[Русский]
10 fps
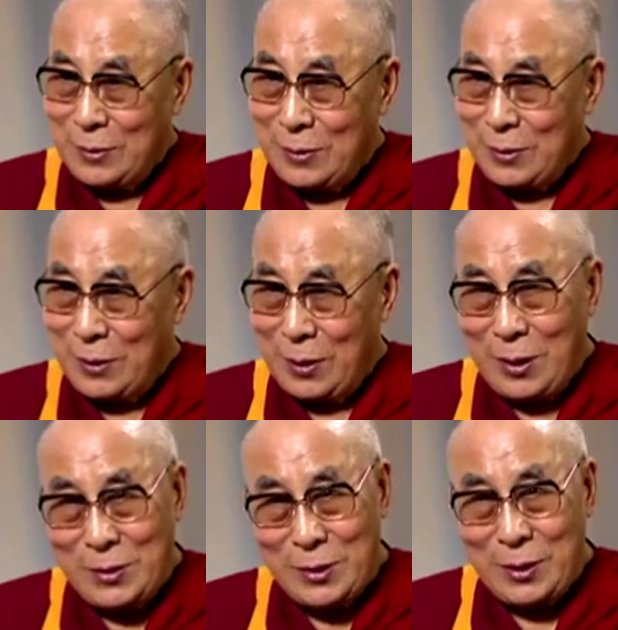мире, о
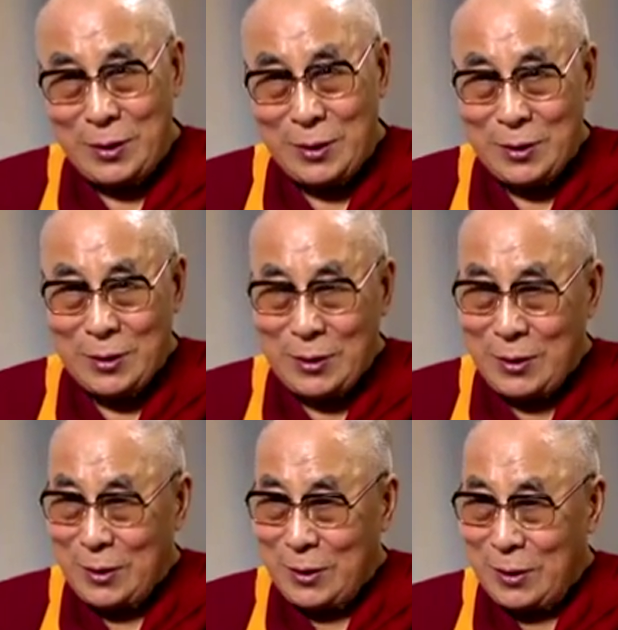своем
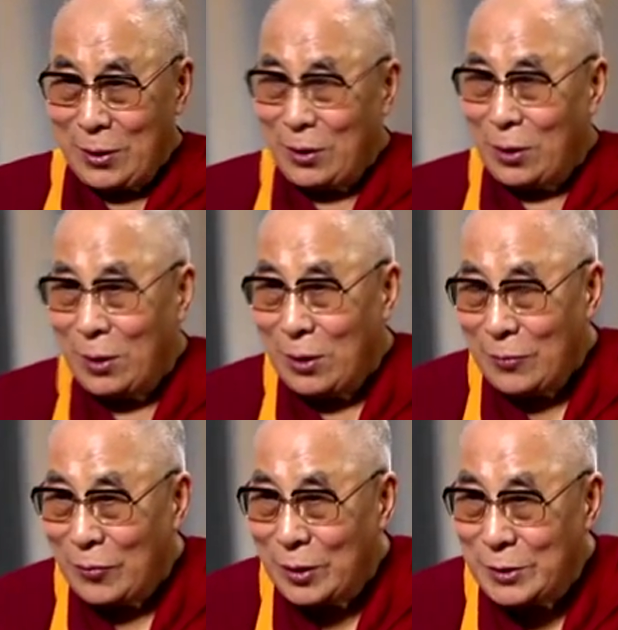80-летии.
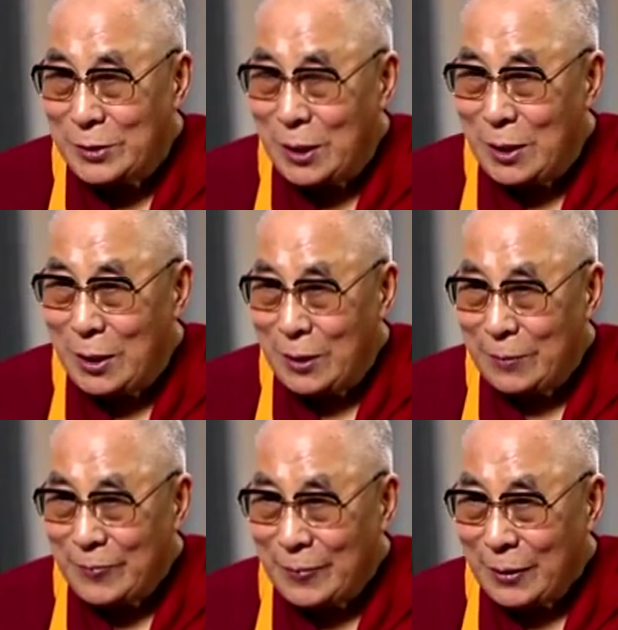
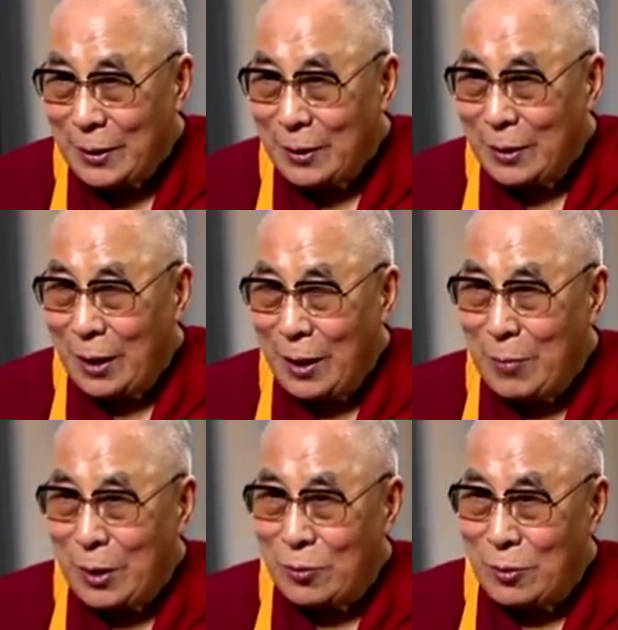Недавно
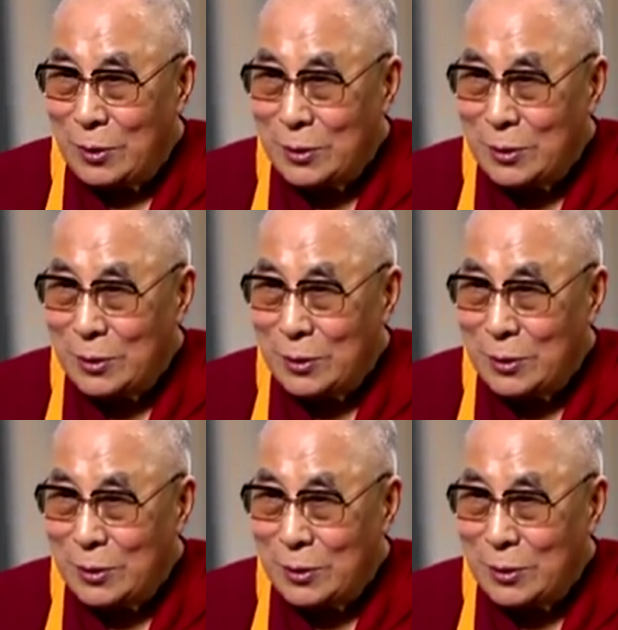я